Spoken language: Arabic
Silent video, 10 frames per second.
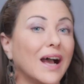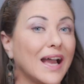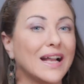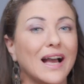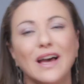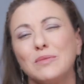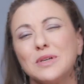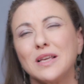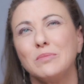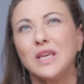حاجة أنا
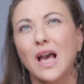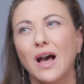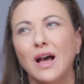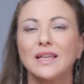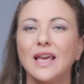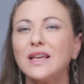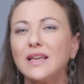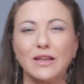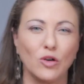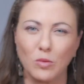بسميها
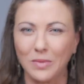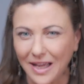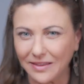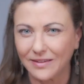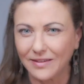كيكة الأومليت